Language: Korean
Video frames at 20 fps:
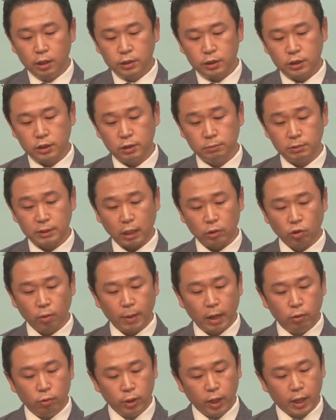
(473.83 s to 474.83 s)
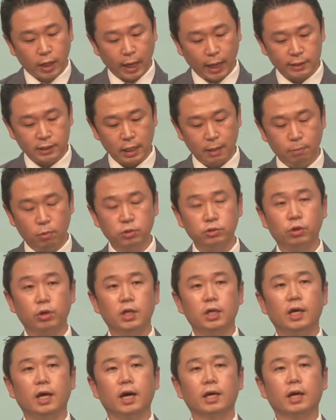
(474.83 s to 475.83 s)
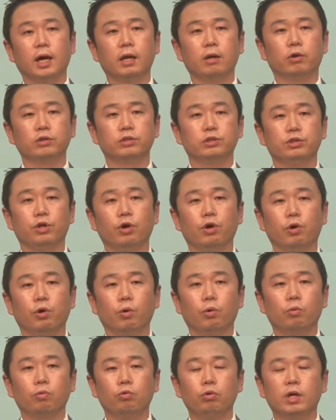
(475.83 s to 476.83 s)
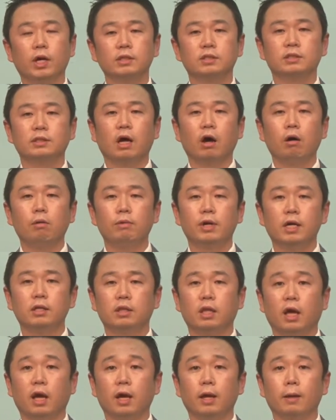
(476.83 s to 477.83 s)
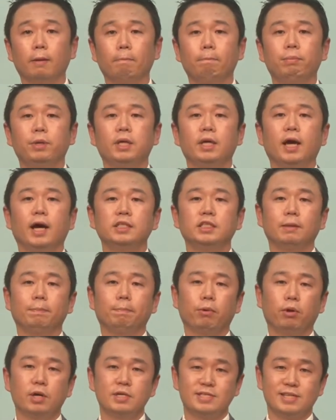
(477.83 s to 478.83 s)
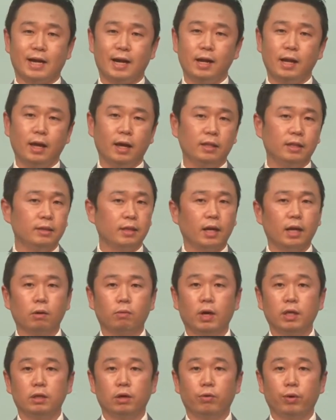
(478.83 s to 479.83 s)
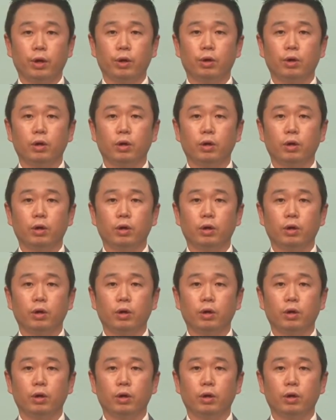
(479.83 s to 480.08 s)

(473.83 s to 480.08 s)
지금 사도 바울이 가장 먼저 이야기하는 것은요, 우리가 싸움을 할 때피하식별을잘 해야 된다라고 하는 거예요.